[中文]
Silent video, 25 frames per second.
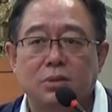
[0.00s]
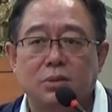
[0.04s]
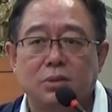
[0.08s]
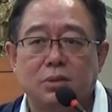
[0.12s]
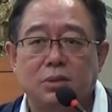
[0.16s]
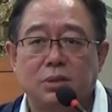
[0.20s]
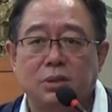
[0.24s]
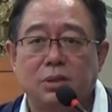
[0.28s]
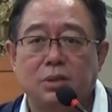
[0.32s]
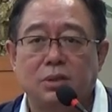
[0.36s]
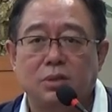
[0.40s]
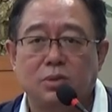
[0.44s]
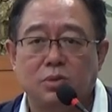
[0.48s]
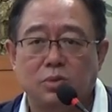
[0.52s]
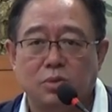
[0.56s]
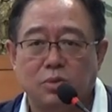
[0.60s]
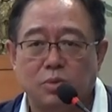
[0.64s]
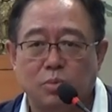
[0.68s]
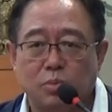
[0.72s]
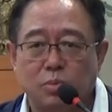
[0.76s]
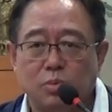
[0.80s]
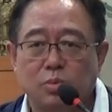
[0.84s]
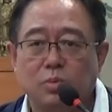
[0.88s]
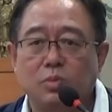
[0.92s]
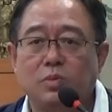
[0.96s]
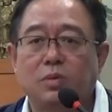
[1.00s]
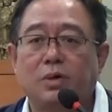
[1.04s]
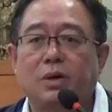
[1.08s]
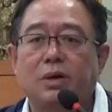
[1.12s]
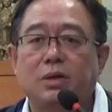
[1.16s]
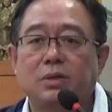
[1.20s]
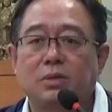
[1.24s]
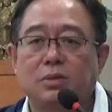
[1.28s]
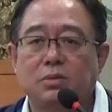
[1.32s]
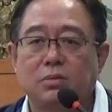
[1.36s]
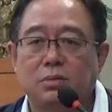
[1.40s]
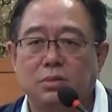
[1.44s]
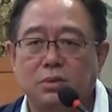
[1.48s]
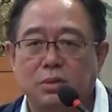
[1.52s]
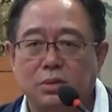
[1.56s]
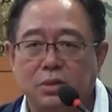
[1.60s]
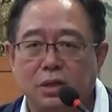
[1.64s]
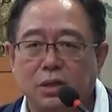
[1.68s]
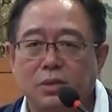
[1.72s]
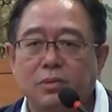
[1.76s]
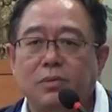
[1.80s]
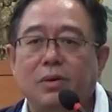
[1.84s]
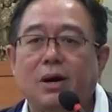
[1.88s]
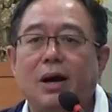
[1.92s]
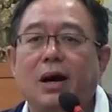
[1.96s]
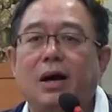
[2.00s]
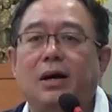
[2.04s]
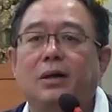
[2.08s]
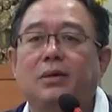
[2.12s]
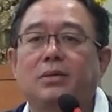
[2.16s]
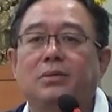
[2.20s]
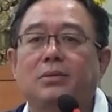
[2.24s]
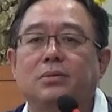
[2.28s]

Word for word: 这个就是无我，就是听话。